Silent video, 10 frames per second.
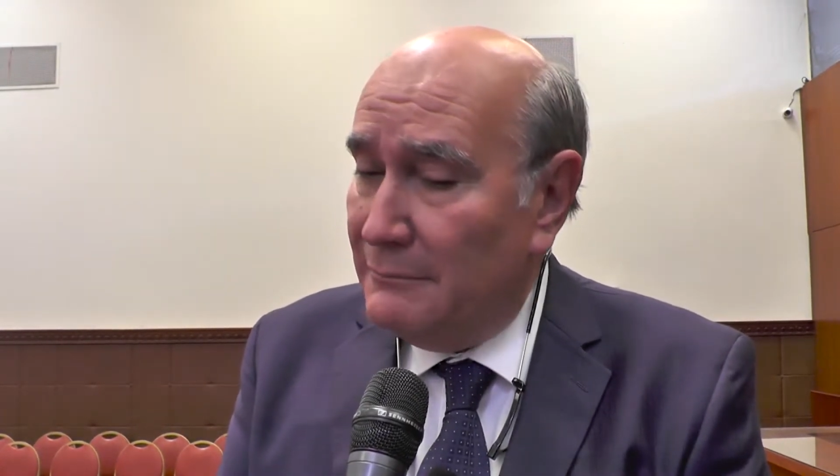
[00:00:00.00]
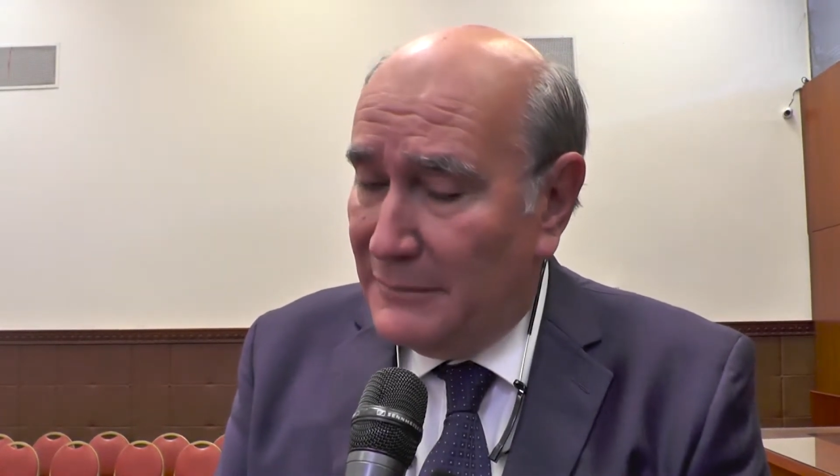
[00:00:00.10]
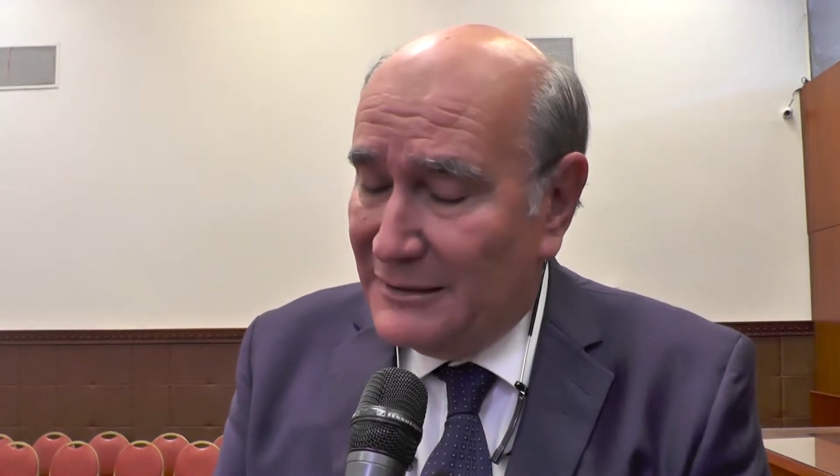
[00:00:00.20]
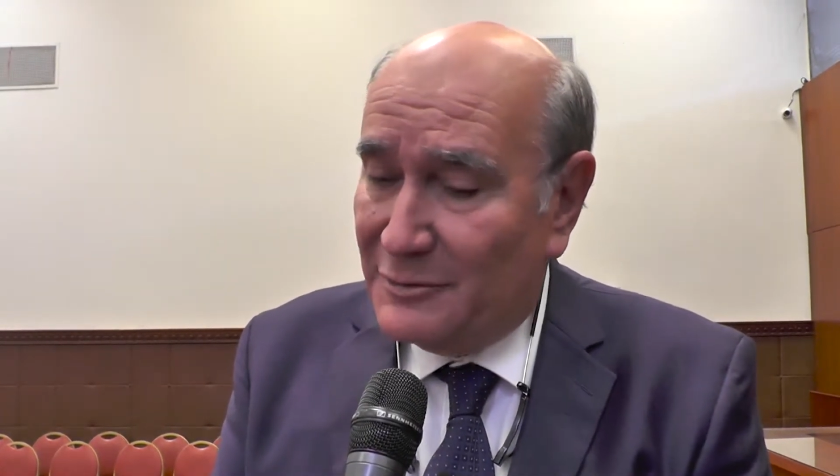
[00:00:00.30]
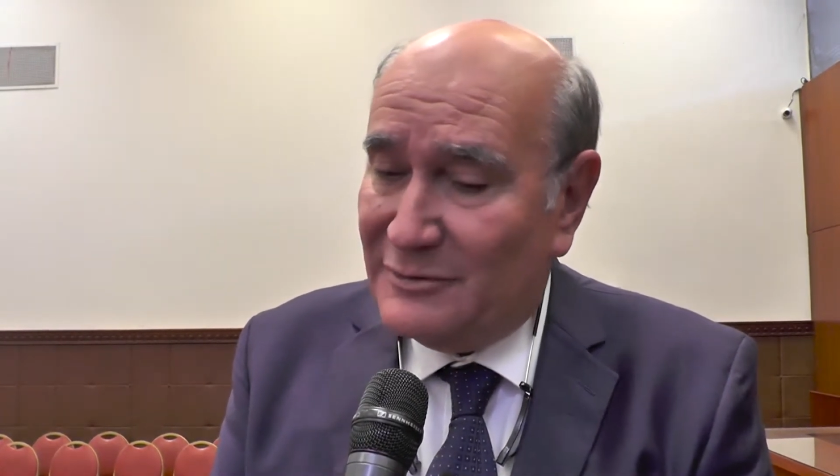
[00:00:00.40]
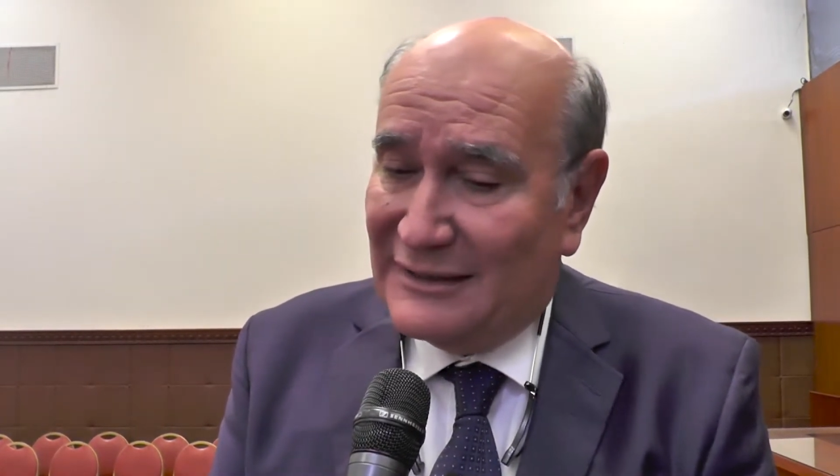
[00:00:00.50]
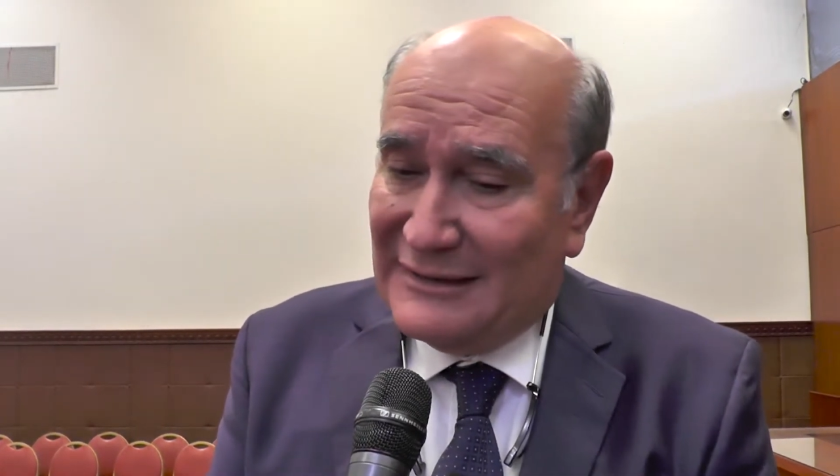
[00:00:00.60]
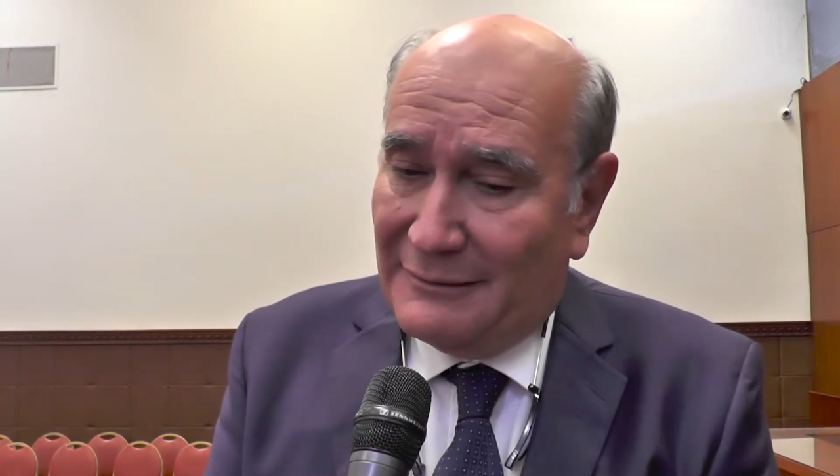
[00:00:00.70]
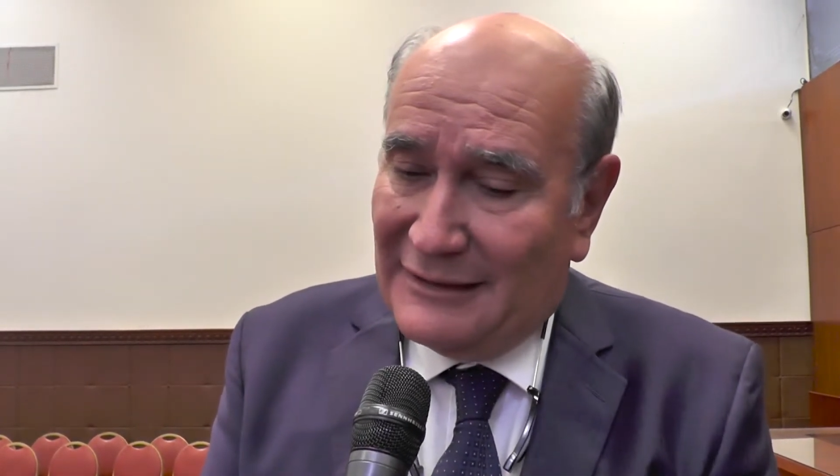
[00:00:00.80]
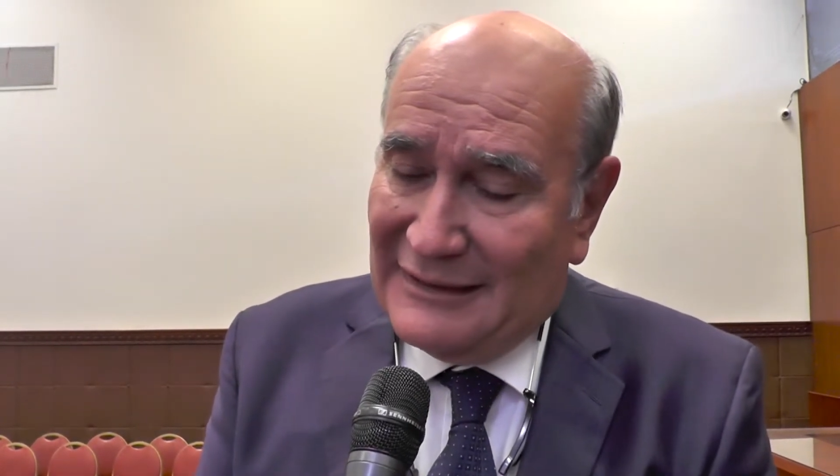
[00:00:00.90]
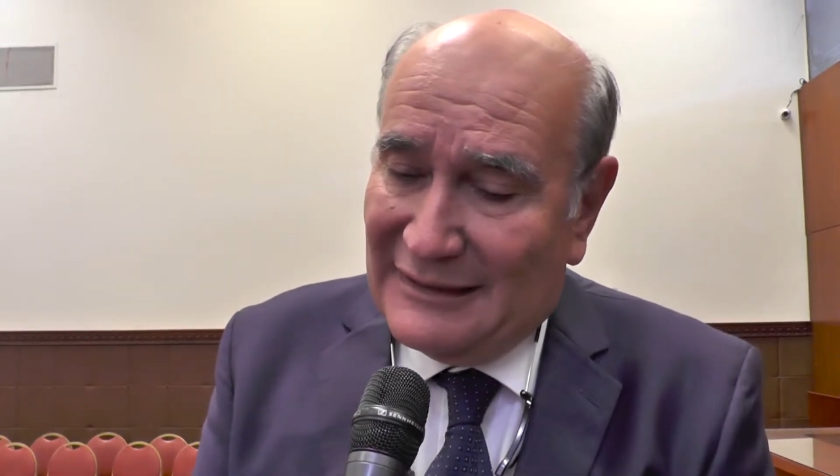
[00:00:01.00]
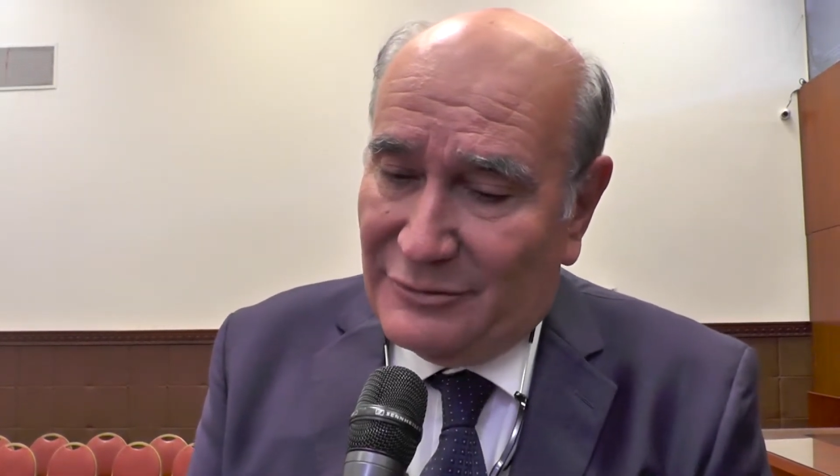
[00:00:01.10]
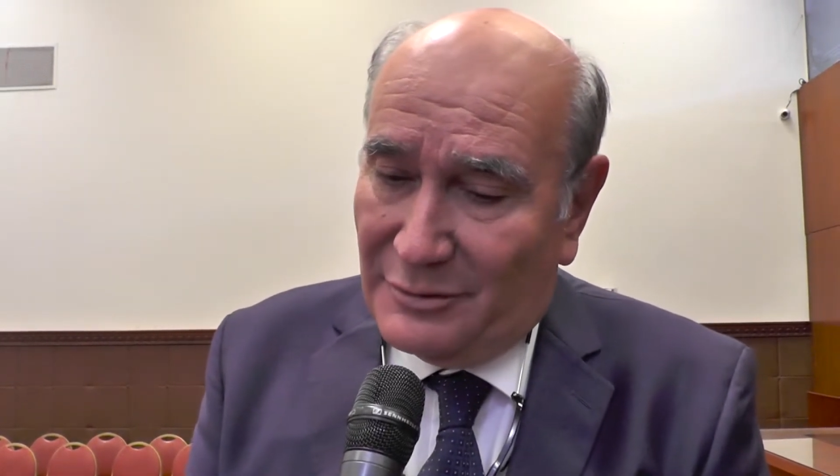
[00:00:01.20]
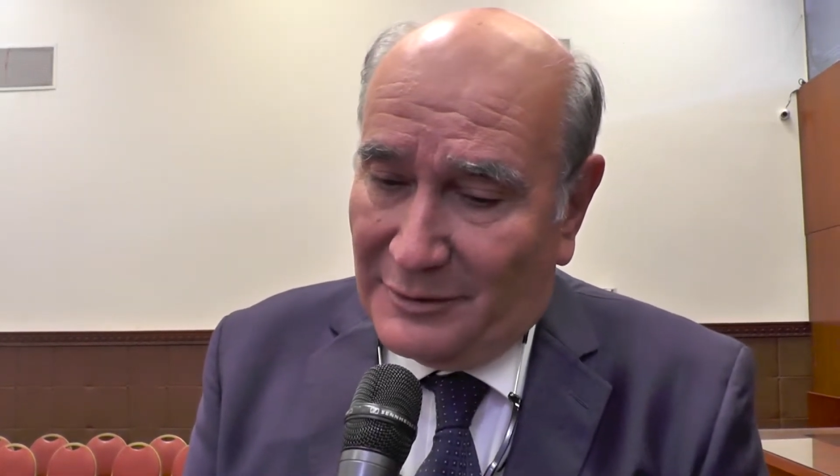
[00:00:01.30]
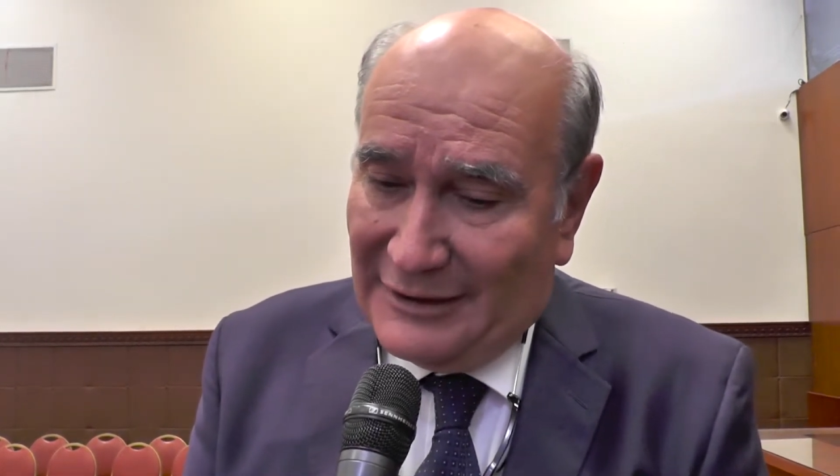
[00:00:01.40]
vamos a trabajar
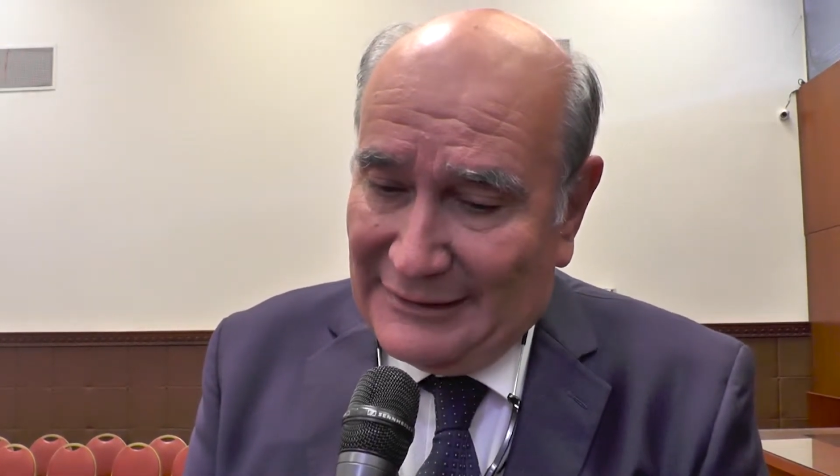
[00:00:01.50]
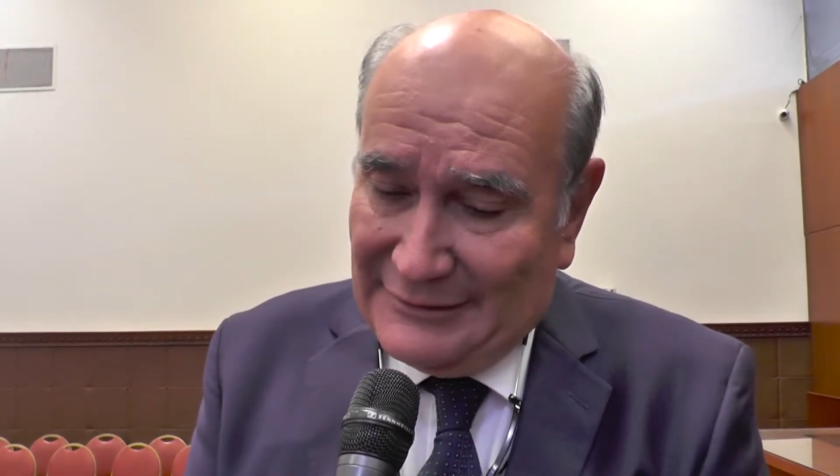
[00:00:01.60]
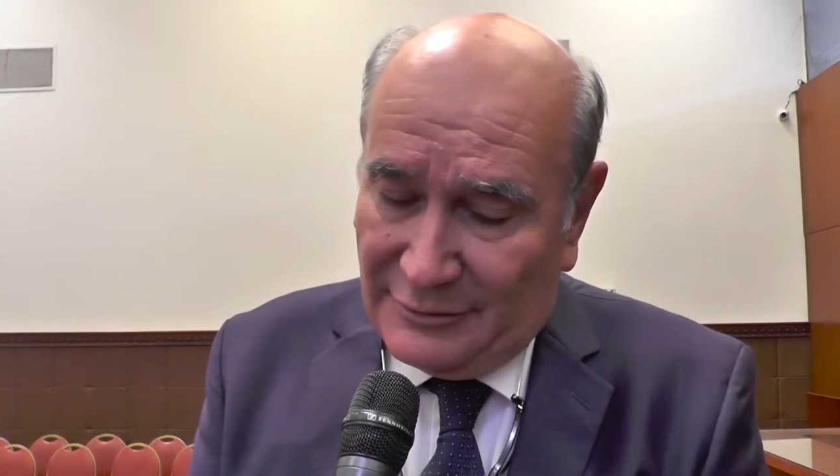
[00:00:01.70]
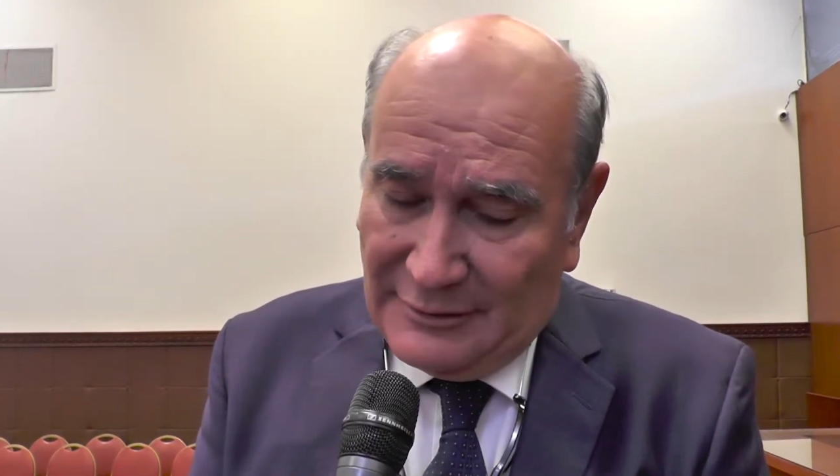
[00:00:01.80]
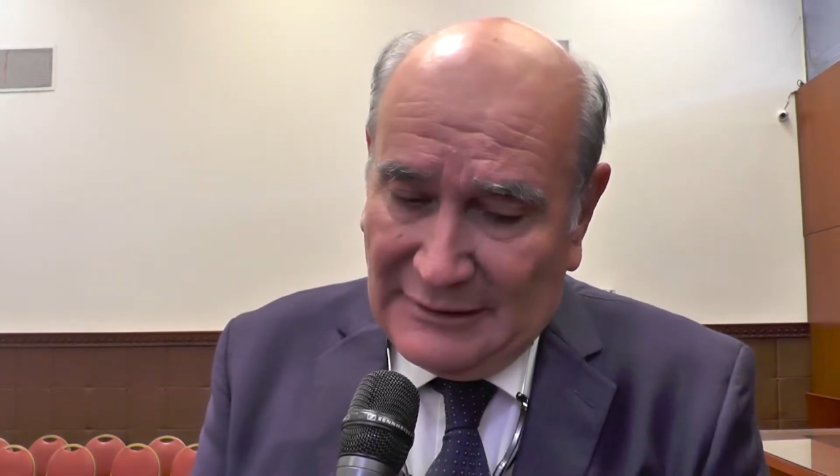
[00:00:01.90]
sobre eso.